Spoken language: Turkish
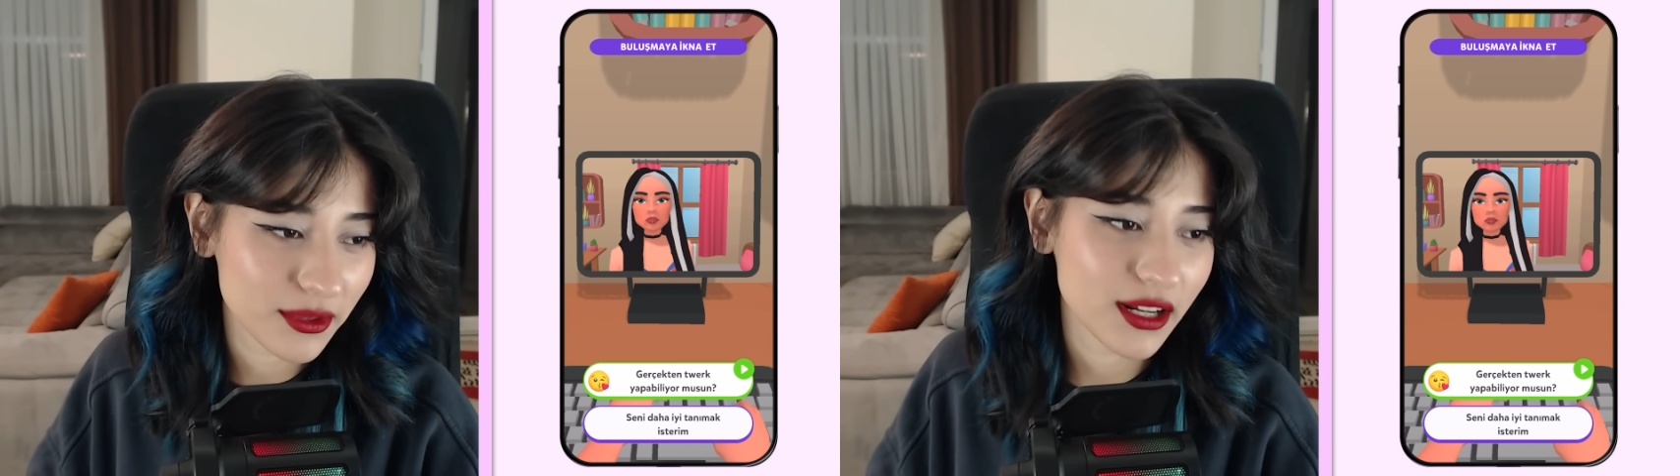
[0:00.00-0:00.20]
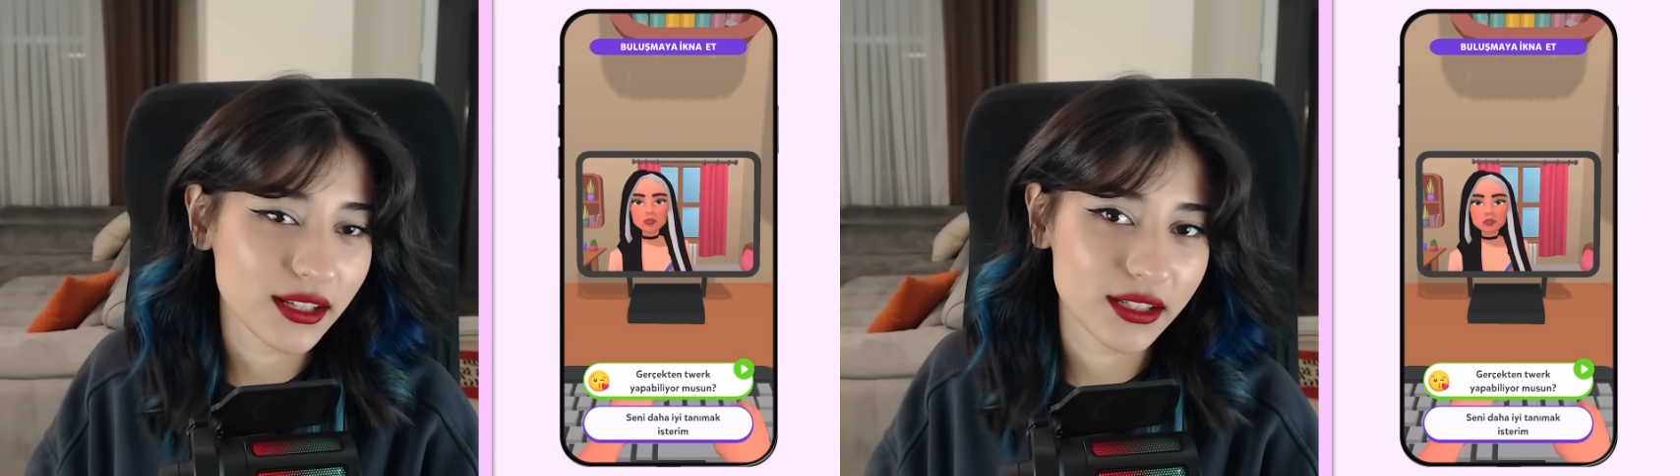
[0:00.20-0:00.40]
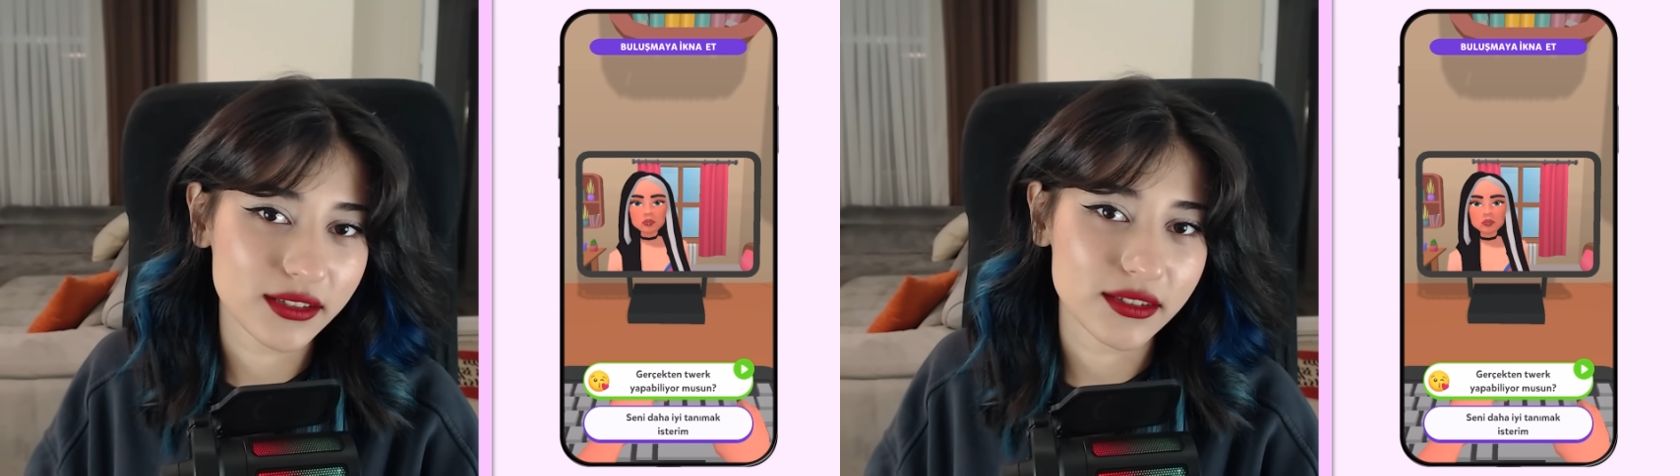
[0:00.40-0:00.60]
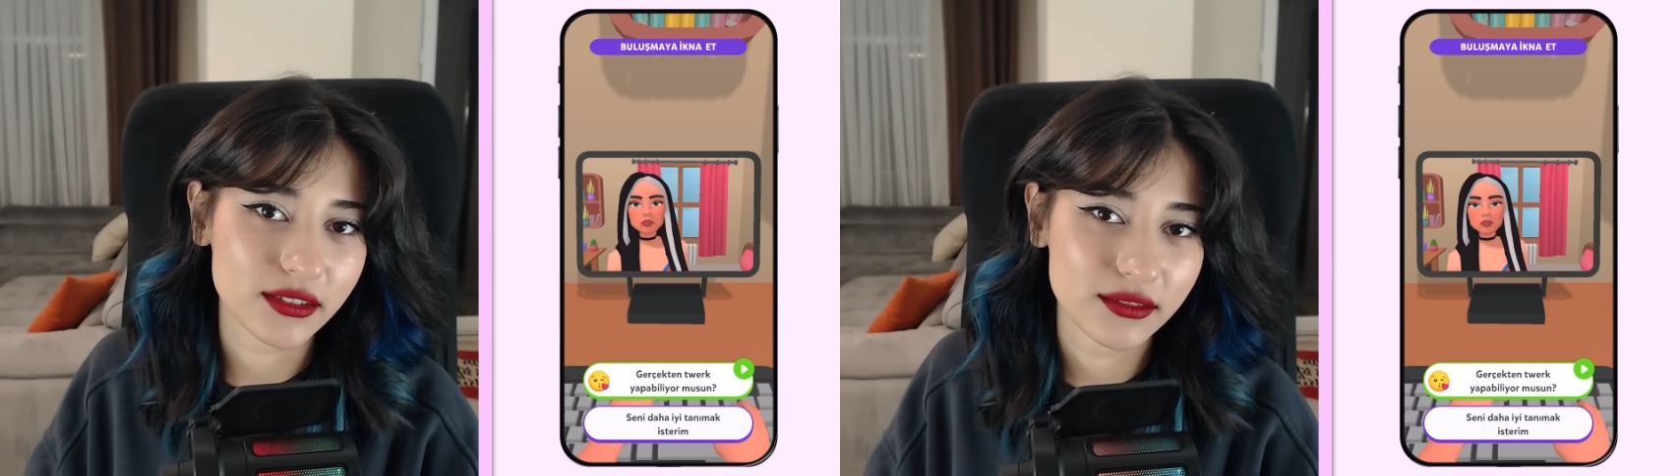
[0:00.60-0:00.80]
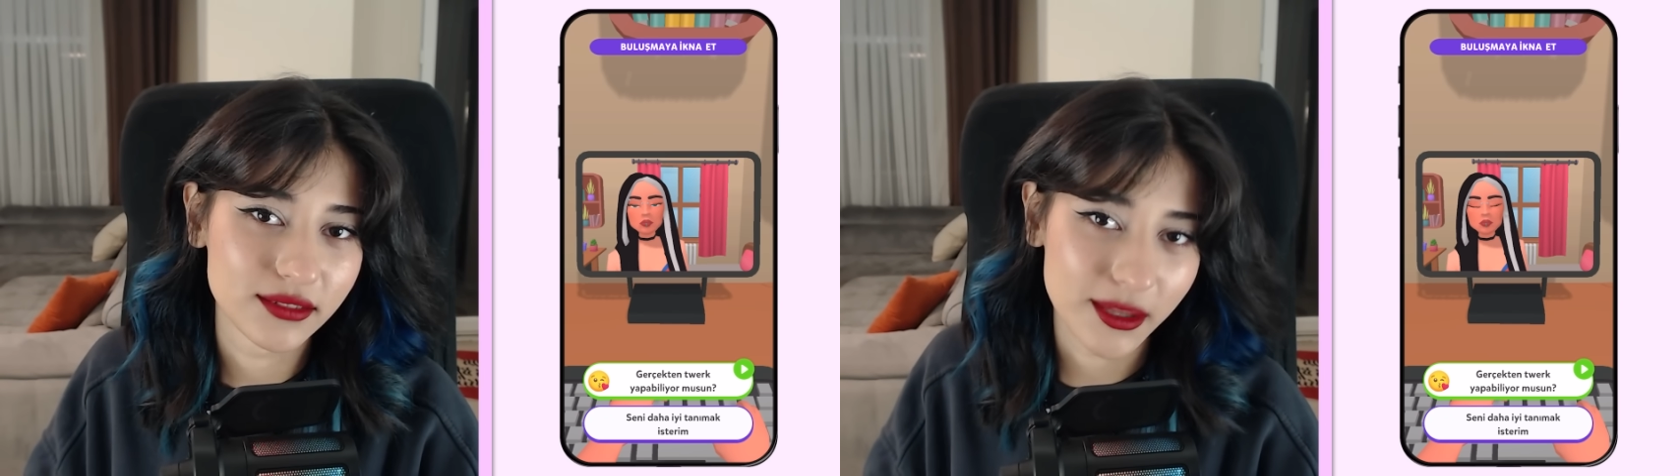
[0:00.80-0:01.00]
herhalde
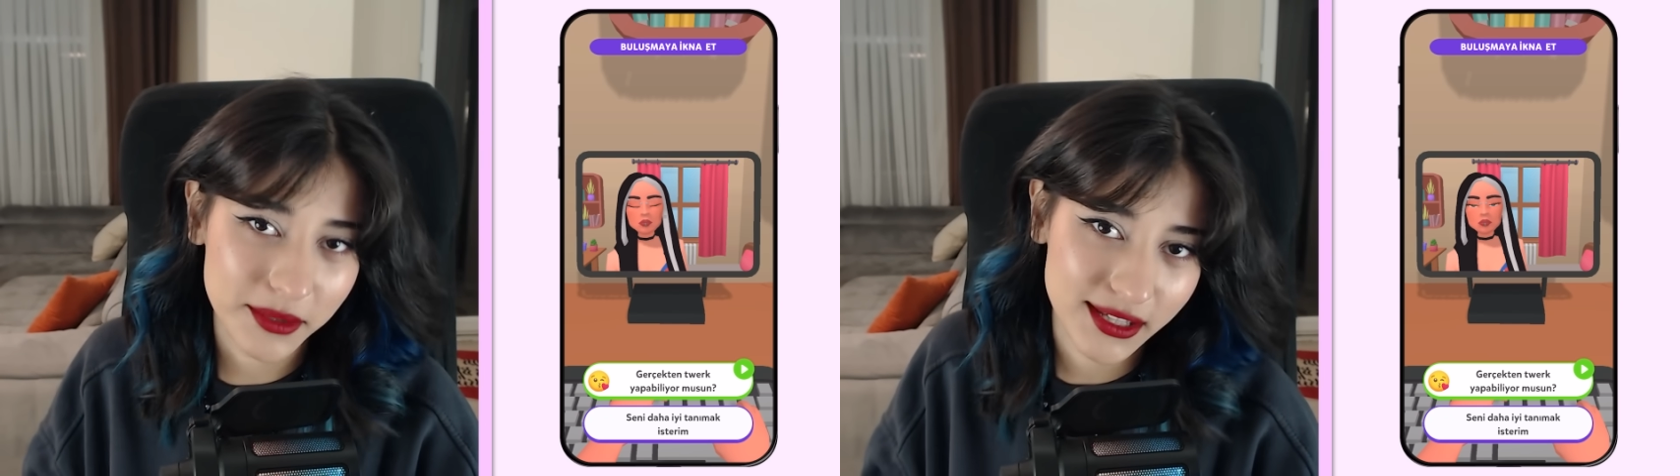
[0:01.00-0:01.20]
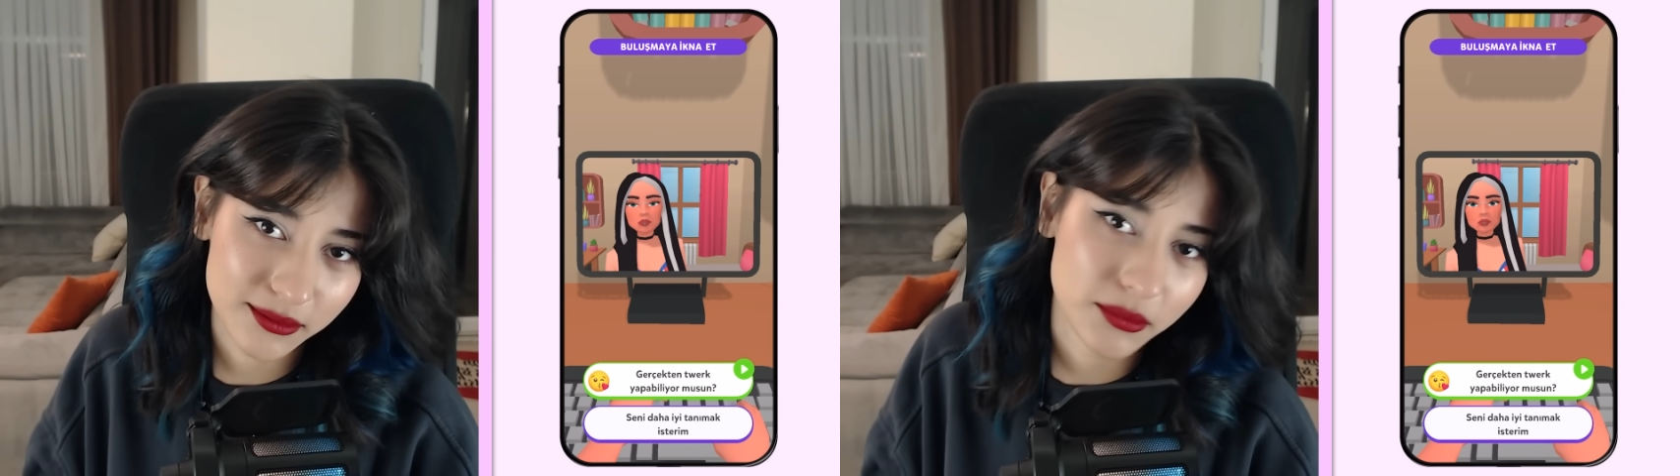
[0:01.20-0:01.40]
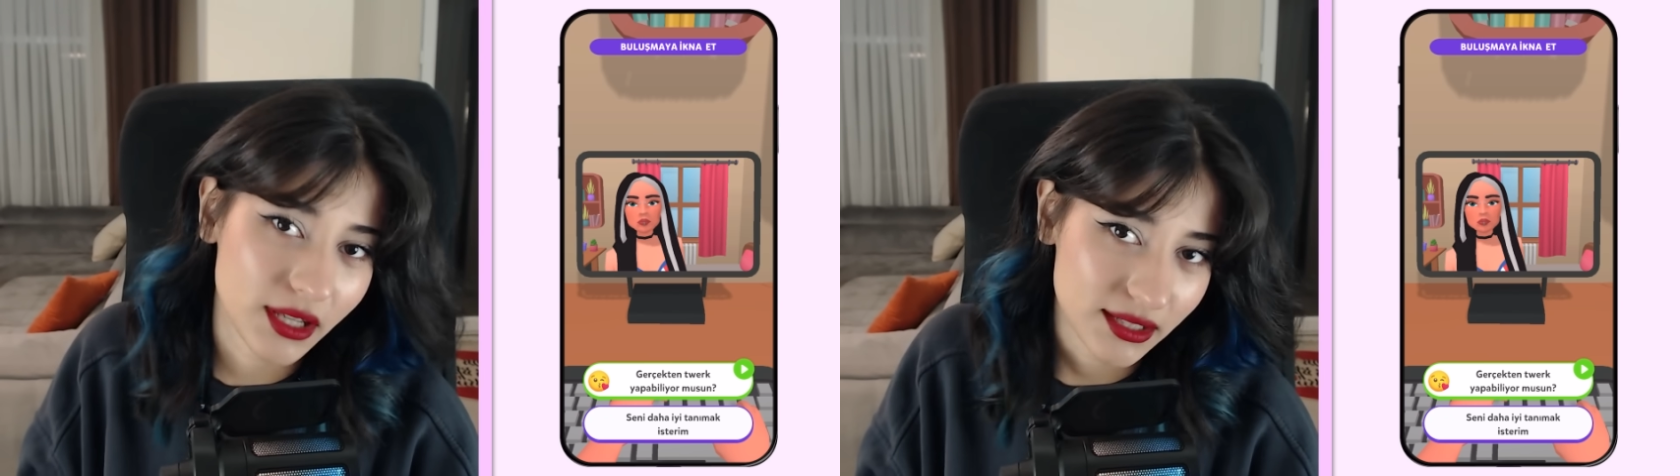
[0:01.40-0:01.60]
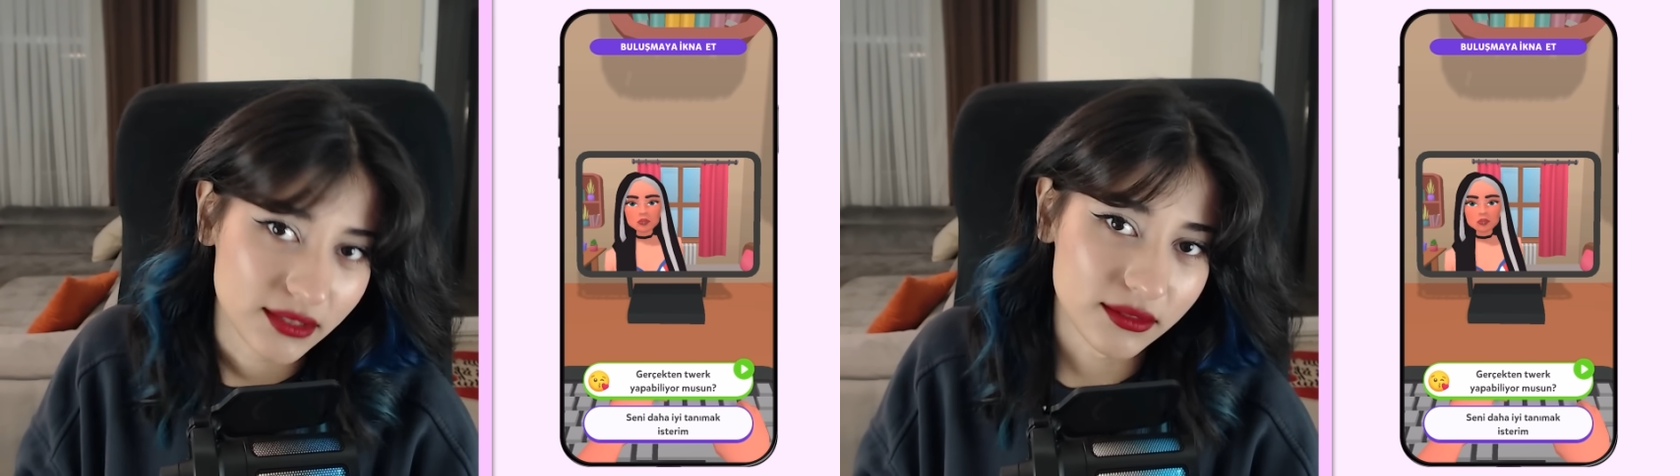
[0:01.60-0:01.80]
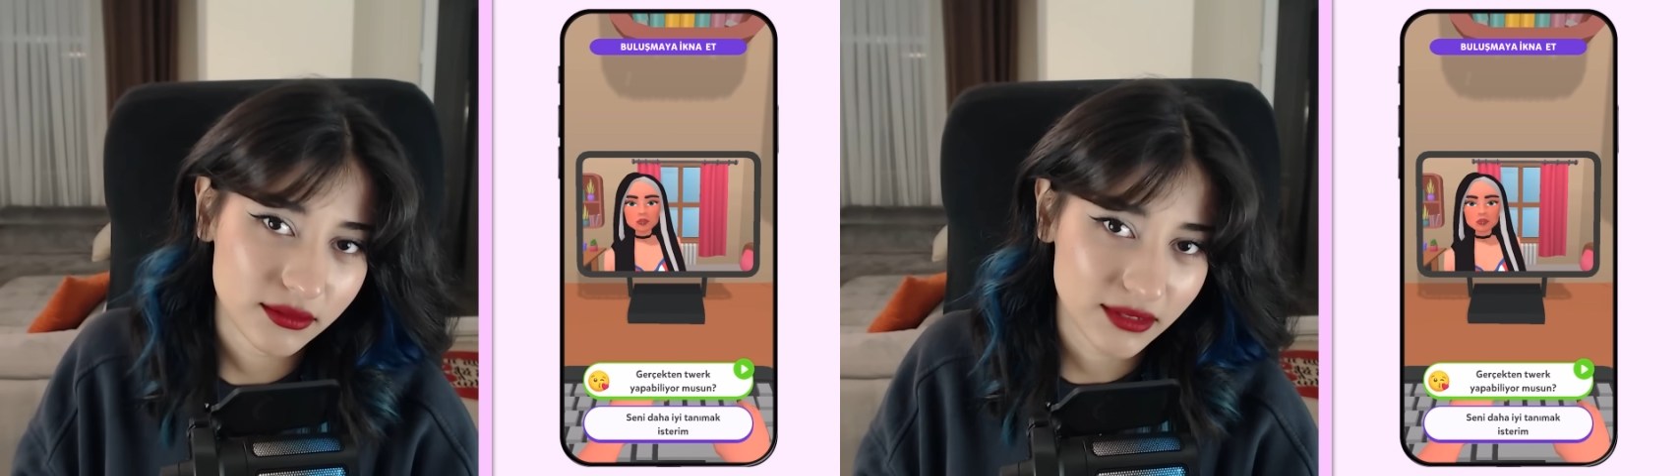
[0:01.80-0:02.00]
kıza. Demeyelim yani.